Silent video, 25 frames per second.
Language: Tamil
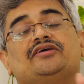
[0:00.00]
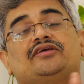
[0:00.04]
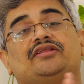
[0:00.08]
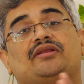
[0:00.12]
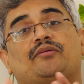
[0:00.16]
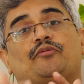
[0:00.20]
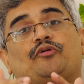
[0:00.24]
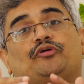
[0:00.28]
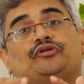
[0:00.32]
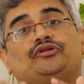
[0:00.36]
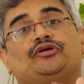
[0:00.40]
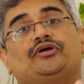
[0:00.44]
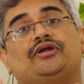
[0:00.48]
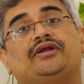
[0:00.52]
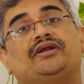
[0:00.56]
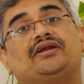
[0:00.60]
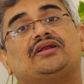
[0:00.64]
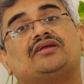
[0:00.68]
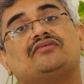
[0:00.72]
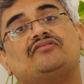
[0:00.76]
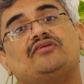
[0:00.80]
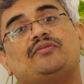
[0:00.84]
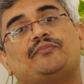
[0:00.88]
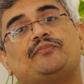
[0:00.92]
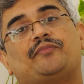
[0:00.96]
நம்ம வந்து
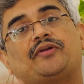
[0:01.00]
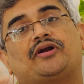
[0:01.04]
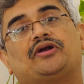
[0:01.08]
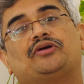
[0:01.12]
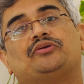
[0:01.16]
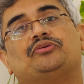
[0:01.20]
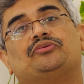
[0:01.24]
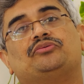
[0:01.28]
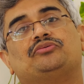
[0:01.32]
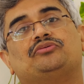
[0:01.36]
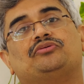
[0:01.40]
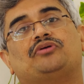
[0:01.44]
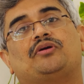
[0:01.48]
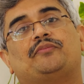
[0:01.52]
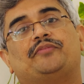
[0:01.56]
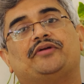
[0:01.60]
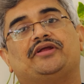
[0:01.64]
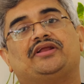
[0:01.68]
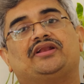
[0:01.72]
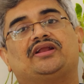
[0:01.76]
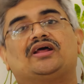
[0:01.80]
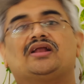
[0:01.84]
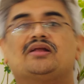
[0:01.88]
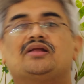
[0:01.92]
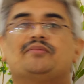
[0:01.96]
இன்டர்வியூன் பண்ணணும்
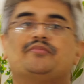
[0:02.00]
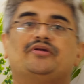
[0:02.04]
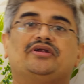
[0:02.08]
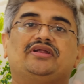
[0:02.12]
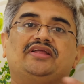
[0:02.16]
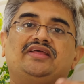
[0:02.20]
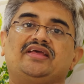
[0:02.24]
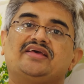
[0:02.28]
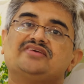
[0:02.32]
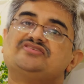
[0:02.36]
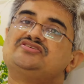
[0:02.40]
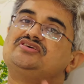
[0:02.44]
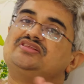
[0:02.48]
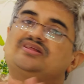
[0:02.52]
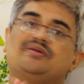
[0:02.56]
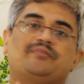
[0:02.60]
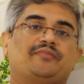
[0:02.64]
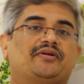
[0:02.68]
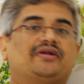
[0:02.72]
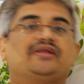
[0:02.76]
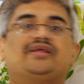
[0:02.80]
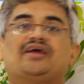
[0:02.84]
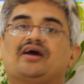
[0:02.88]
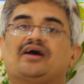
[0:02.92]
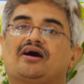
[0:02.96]
அப்படின்னா நம்ம டிஎஸ்ஏ தான்
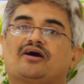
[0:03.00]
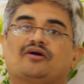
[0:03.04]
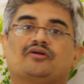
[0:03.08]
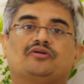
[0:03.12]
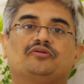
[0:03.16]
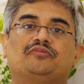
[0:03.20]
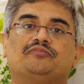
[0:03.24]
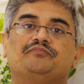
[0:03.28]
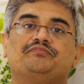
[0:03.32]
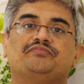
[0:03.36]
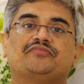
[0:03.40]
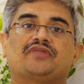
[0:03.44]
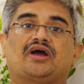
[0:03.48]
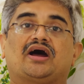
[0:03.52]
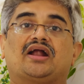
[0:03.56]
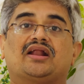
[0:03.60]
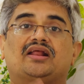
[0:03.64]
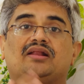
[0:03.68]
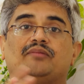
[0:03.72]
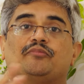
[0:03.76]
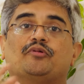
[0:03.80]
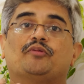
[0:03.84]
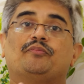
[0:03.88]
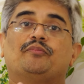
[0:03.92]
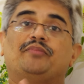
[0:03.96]
பண்ணி ஆகணும்
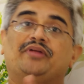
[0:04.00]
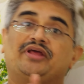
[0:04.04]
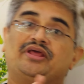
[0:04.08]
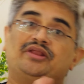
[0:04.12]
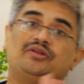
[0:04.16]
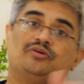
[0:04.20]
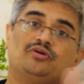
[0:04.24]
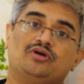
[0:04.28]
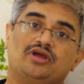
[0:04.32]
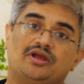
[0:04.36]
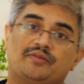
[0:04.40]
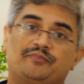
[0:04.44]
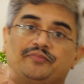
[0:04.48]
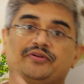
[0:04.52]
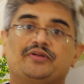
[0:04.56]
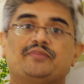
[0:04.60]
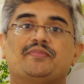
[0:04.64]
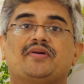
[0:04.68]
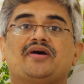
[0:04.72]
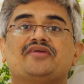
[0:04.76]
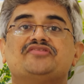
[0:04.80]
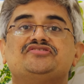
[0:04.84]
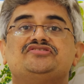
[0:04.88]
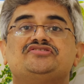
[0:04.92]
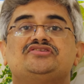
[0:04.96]
ஆனால் நமக்கு பிரெயினும் எப்படி
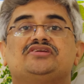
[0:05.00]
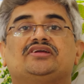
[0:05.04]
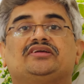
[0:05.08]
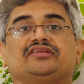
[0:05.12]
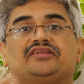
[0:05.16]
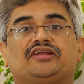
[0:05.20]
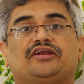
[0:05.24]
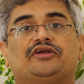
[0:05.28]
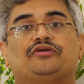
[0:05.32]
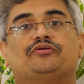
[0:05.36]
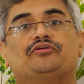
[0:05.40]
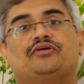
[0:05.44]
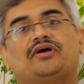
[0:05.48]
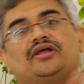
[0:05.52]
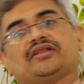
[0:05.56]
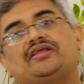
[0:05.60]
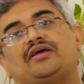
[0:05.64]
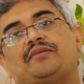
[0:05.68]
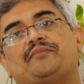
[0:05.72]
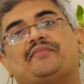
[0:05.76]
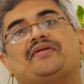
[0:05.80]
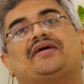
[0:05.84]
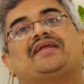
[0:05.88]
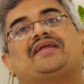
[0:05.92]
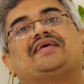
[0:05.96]
பாதிச்சிருக்குன்னு தெரியணும்னா அது
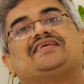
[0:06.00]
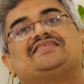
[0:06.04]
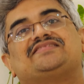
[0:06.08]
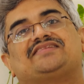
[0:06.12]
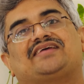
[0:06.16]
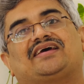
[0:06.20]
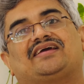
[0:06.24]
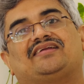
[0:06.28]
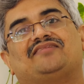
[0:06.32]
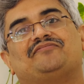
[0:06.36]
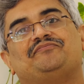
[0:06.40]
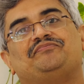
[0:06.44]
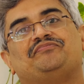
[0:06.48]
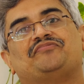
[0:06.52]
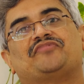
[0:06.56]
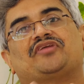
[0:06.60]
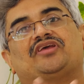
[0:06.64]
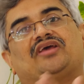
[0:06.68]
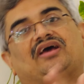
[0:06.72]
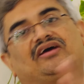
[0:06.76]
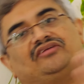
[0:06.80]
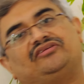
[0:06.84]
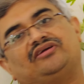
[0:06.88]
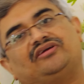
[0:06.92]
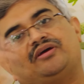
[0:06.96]
எம்ஆர்ஐ ஸ்கேன்
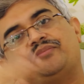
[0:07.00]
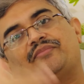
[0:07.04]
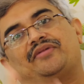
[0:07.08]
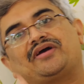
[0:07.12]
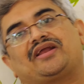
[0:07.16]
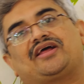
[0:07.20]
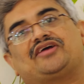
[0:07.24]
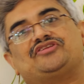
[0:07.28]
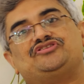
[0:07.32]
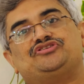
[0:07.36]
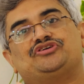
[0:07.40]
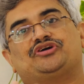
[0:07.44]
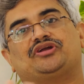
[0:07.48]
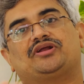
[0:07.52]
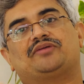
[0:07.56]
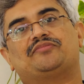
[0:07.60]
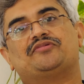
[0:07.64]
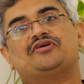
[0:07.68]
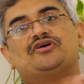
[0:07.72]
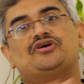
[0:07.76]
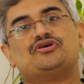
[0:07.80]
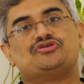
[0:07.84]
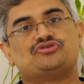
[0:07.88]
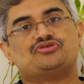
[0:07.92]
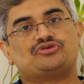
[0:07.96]
அது எம்ஆர்ஐ அஞ்சுக்கிறேன்
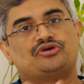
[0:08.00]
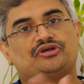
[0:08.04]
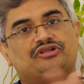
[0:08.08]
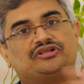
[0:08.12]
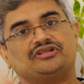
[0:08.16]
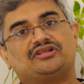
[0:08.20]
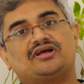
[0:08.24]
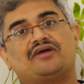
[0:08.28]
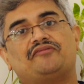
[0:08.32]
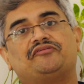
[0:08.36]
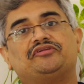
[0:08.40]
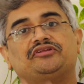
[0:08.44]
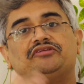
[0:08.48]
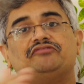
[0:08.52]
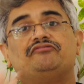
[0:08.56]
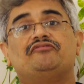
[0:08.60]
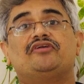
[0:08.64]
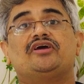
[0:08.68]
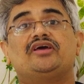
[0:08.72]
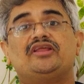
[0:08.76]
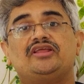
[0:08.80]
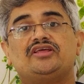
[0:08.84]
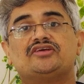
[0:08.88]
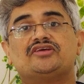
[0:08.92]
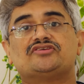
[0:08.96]
ஸோ இதுதான் வந்து
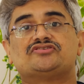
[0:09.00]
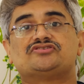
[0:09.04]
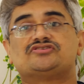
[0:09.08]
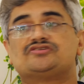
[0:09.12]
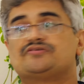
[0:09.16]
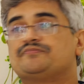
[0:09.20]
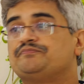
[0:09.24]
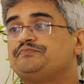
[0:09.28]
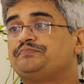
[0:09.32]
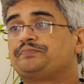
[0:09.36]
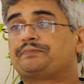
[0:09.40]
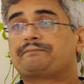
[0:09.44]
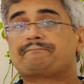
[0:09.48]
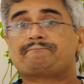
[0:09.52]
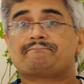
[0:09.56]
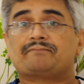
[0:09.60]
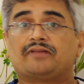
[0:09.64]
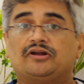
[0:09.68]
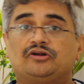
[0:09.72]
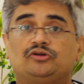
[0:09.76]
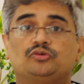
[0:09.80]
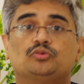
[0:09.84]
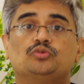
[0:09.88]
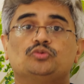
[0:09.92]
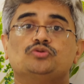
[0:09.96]
வேரியஸ்
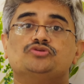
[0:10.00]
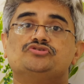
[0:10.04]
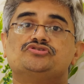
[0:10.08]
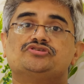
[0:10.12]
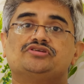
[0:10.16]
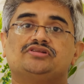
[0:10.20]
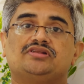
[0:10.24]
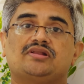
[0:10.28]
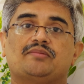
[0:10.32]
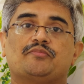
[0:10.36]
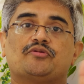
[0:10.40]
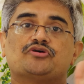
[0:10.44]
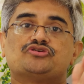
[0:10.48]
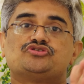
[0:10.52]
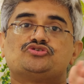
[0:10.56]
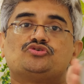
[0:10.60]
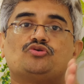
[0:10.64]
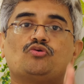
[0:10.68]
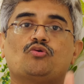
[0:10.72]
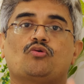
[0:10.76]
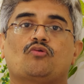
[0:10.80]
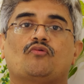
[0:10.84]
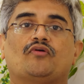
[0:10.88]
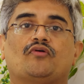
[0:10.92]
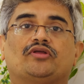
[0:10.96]
டூல்ஸ் நம்ம
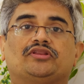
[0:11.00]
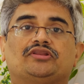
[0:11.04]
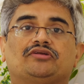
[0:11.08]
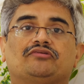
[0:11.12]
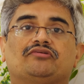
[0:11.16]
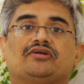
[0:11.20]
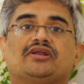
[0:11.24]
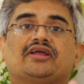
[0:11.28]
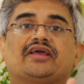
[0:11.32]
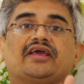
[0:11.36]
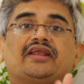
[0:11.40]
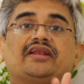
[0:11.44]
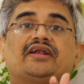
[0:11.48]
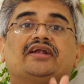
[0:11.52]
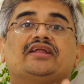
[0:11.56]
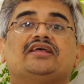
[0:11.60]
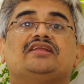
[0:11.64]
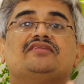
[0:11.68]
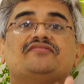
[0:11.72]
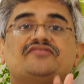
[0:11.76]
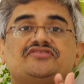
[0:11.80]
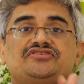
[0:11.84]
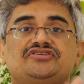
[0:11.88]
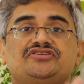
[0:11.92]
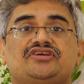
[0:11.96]
ஸ்ட்ரோக் வந்தவங்களுக்கு என்னென்ன
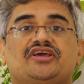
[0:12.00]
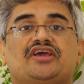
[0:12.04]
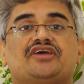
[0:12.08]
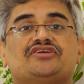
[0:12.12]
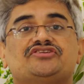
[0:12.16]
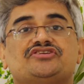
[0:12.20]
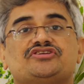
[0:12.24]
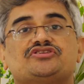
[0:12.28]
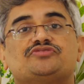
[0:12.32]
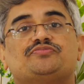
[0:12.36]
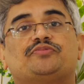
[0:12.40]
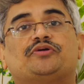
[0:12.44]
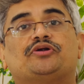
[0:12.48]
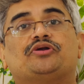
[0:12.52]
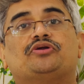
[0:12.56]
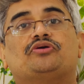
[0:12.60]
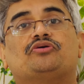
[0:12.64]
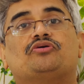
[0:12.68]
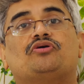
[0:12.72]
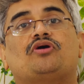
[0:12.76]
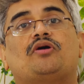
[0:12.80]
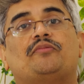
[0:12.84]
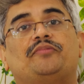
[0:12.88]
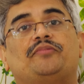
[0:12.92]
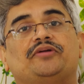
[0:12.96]
இன்வெஸ்டிகேஷன்ஸ்
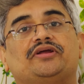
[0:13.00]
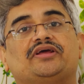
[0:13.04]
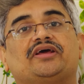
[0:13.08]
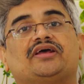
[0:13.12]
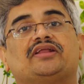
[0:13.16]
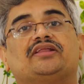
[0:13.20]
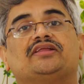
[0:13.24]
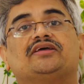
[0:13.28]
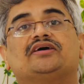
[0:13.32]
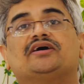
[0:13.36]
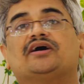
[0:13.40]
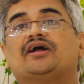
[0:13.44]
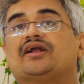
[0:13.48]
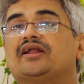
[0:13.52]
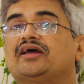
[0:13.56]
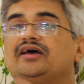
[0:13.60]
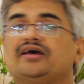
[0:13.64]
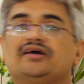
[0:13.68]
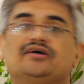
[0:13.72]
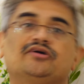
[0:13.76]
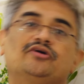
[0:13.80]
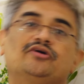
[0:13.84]
பண்ணுறோம் அப்படிங்கிறதுக்கான